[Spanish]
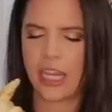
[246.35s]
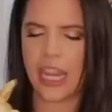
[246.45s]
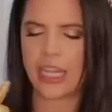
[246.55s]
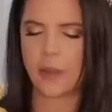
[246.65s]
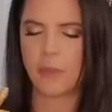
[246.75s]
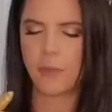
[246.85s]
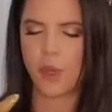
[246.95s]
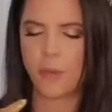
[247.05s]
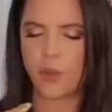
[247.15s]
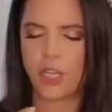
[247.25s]
Y ahí también
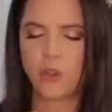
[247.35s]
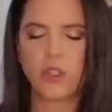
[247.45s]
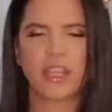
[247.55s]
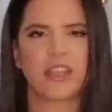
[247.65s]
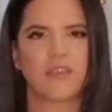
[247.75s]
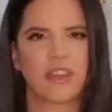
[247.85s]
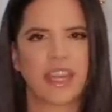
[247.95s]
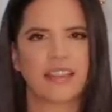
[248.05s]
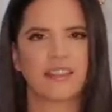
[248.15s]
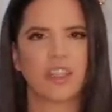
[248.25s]
puedes poner tu
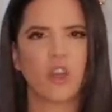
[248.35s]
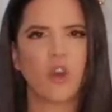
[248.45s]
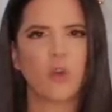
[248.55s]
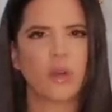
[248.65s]
identificación,